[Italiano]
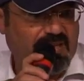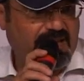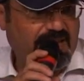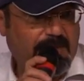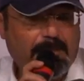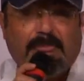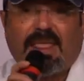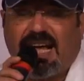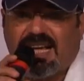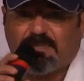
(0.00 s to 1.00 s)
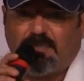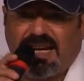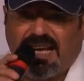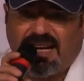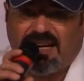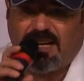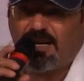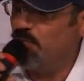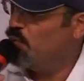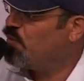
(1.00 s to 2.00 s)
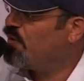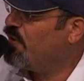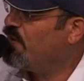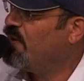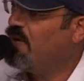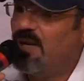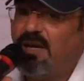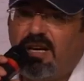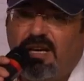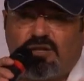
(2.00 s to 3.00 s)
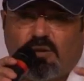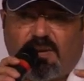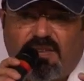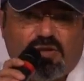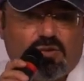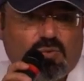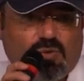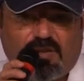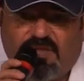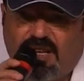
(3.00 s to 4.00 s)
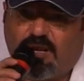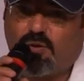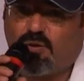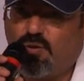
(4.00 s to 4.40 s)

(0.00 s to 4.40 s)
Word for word: piedi, a sparare nel mucchio. I sopravvissuti vennero